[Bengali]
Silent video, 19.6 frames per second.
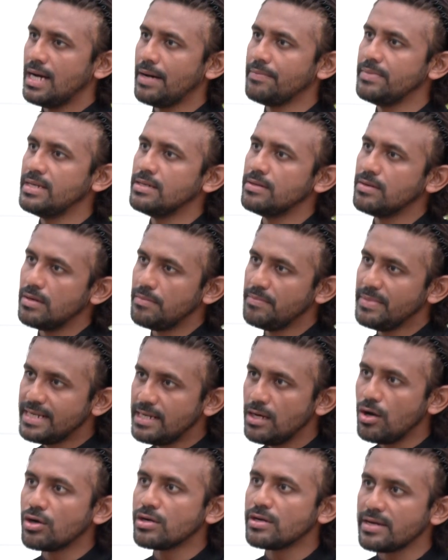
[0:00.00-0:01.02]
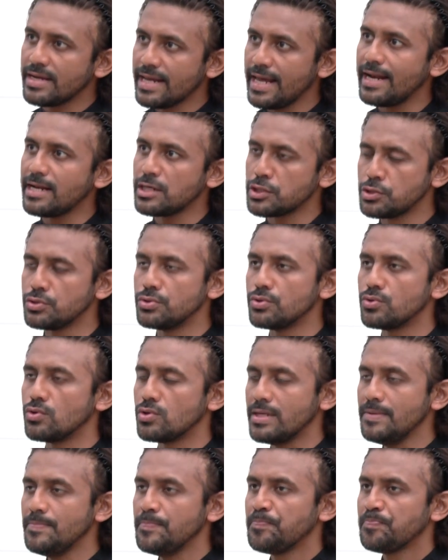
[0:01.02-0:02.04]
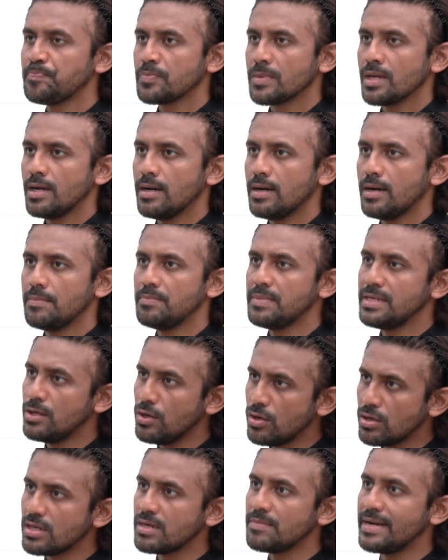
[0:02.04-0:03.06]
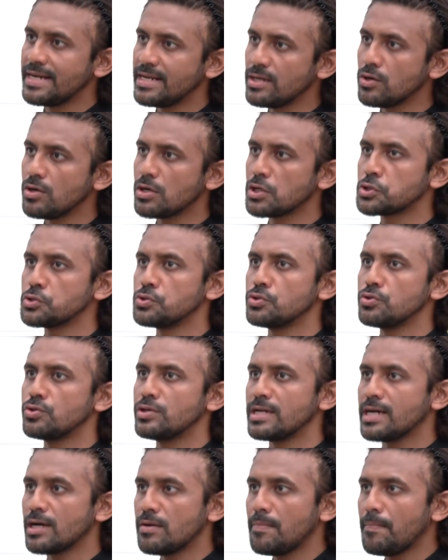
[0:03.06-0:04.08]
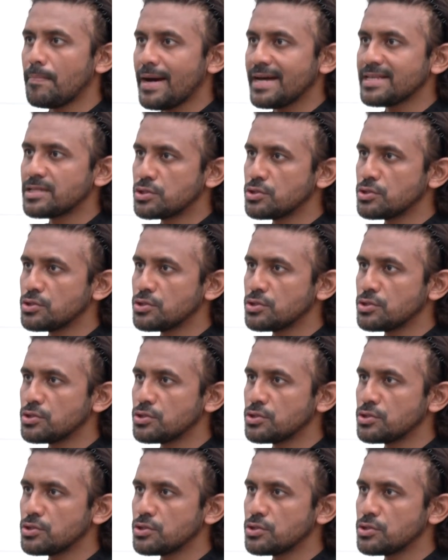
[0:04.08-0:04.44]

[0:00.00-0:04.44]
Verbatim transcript: আমি মিডল অর্ডারে খেলা শুরু করি মিডল অর্ডার ব্যাটিং করা শুরু করি কারণ পাঁচ